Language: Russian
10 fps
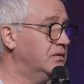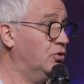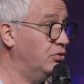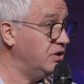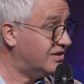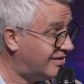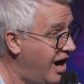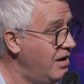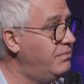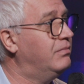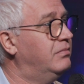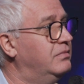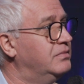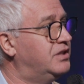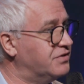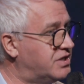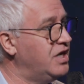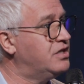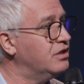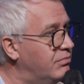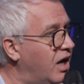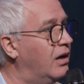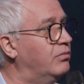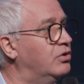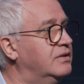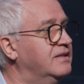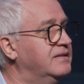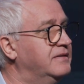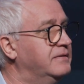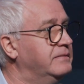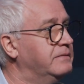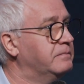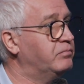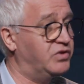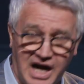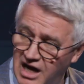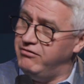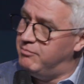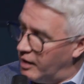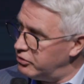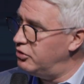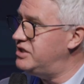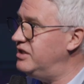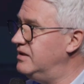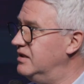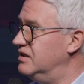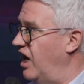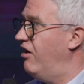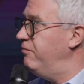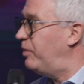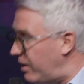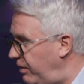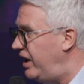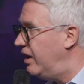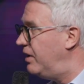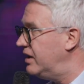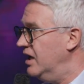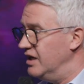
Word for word: Но и там ты встретил маму. Да, в болоте, да, в проблемах,